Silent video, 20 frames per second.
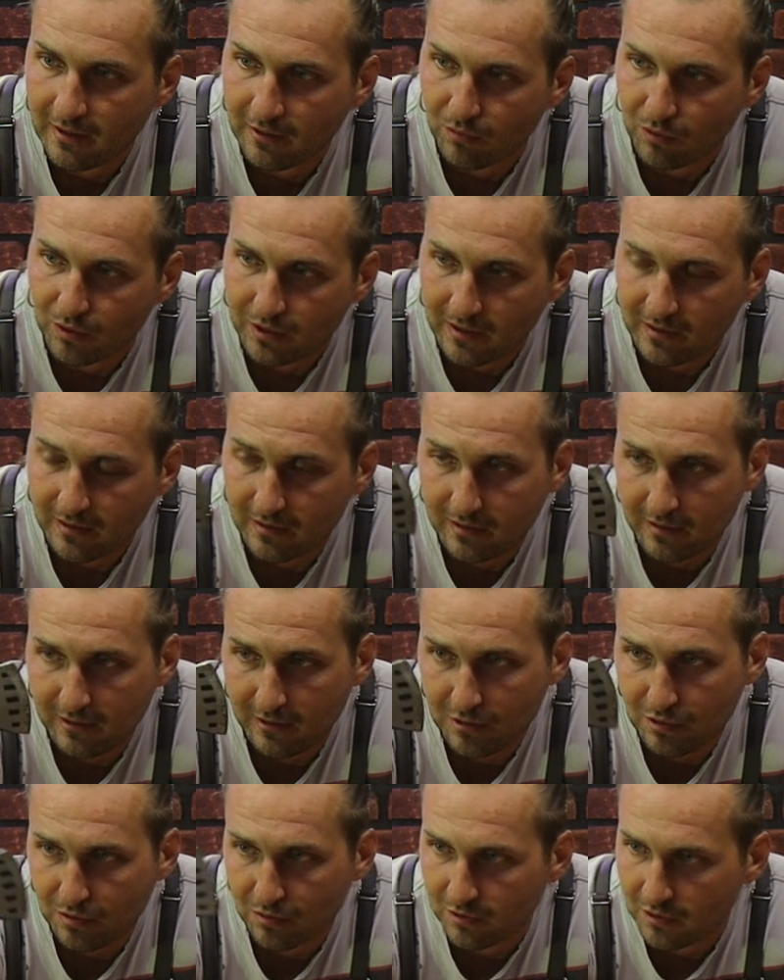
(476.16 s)
Так вот, она
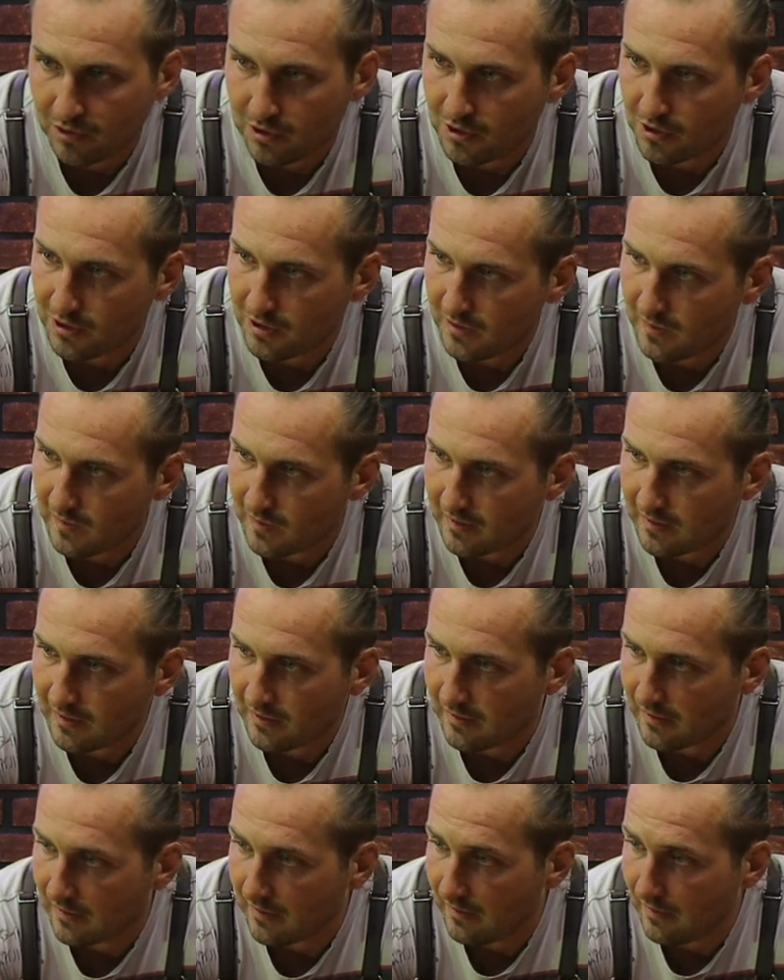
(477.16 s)
хорошо
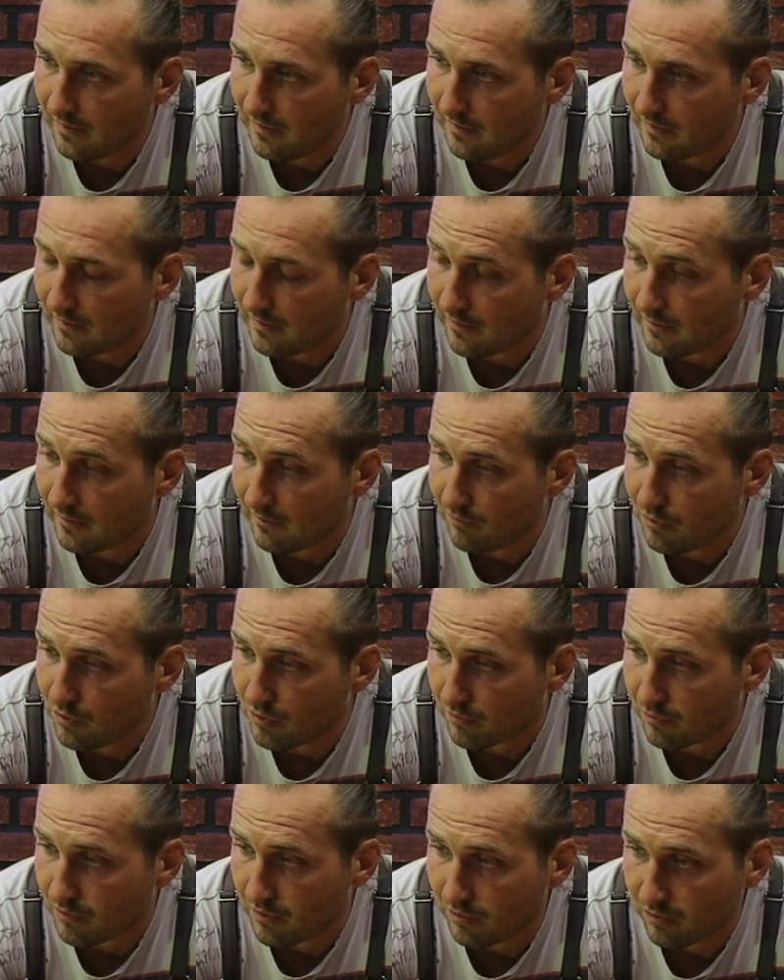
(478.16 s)
защищает, и на ней я не
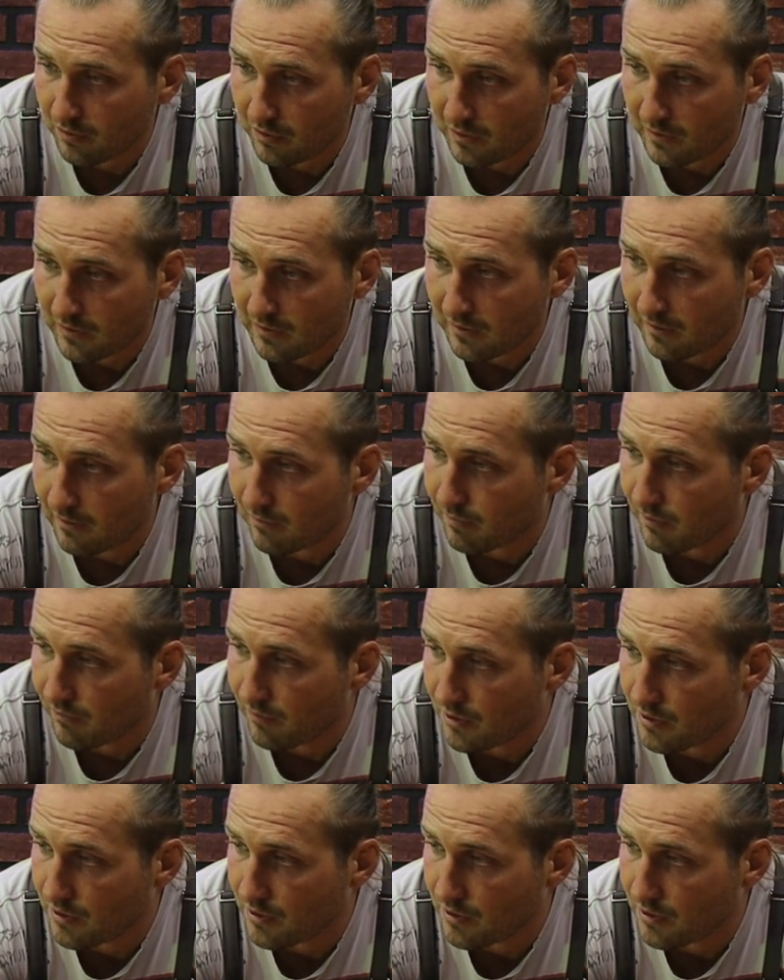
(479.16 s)
вижу абсолютно никаких